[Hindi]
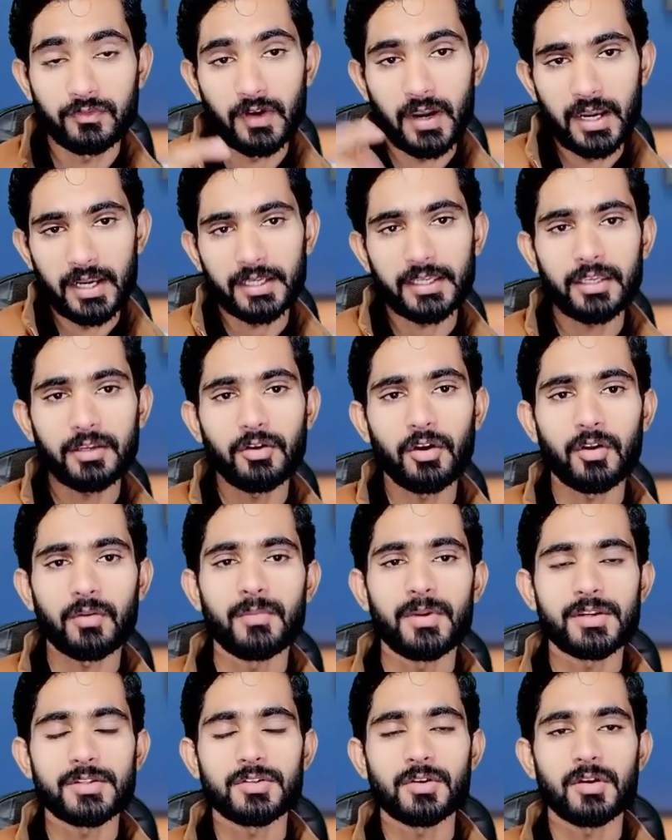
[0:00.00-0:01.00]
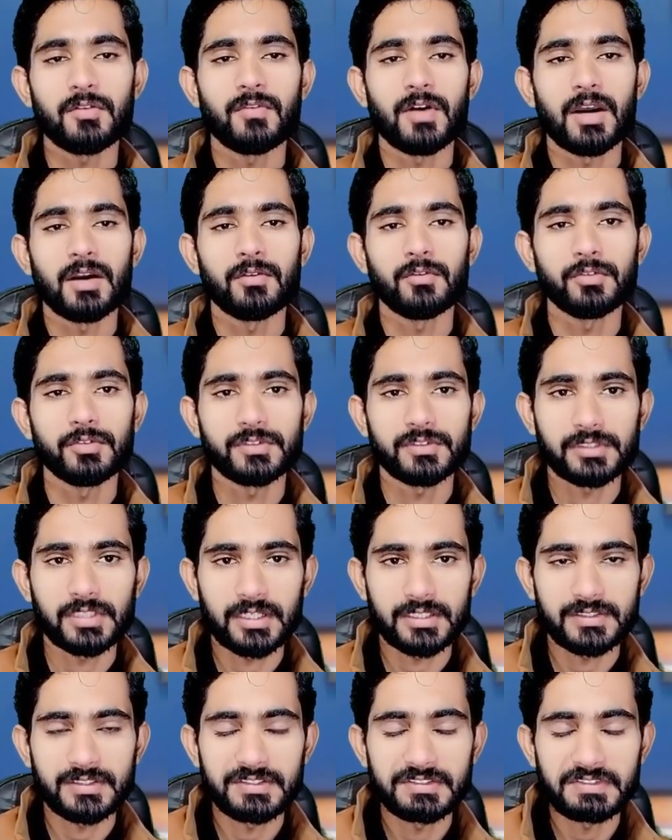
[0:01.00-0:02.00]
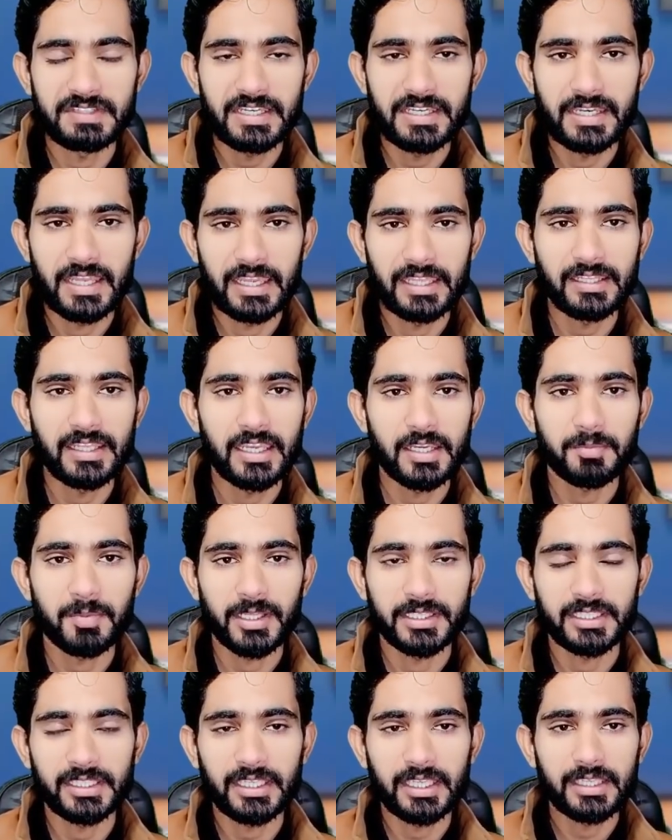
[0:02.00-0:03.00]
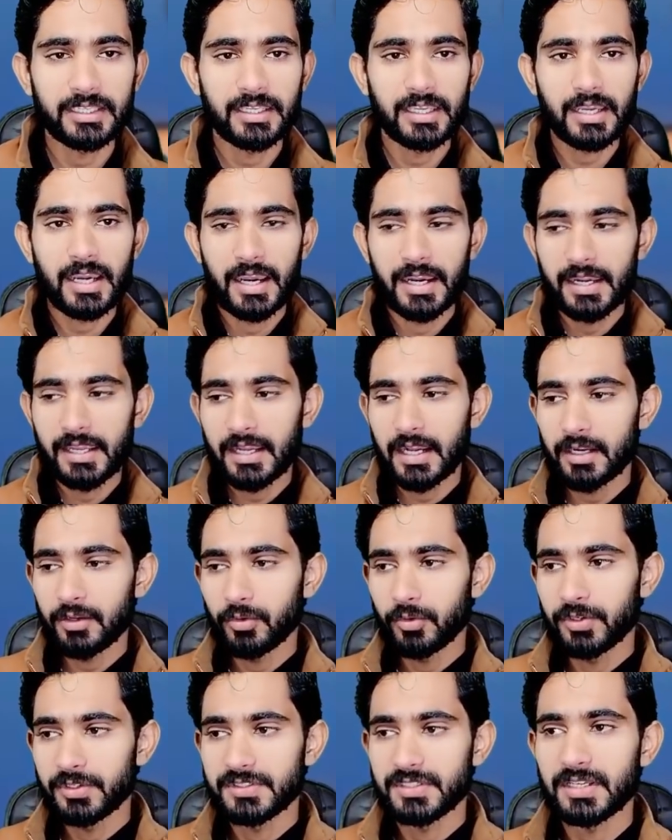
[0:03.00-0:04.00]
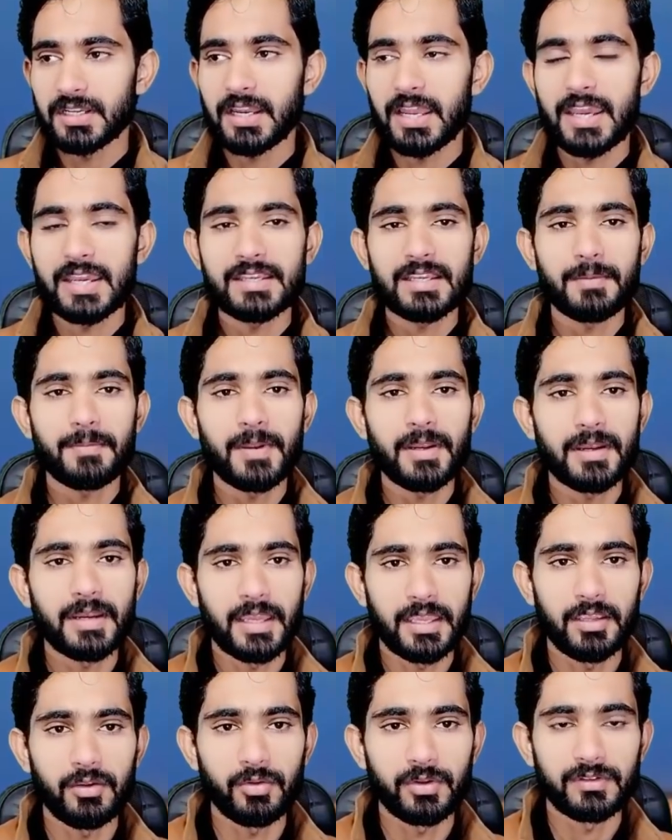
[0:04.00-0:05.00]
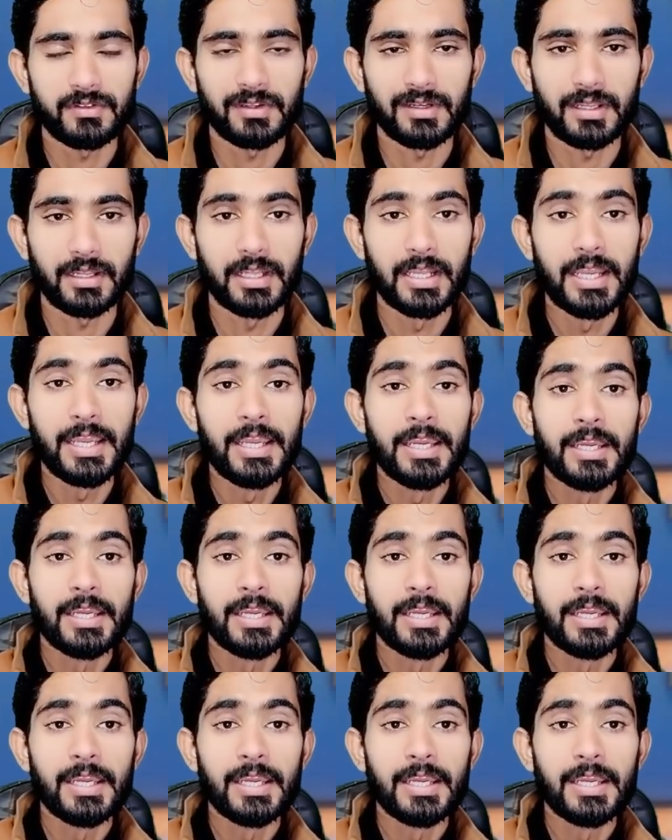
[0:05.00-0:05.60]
वहाँ की गवर्नमेंट जो है वहाँ वो इस तरह से इजीली नहीं देख पाती कि ये आईडी कार्ड ओरिजिनल है या फिर नहीं ओरिजिनल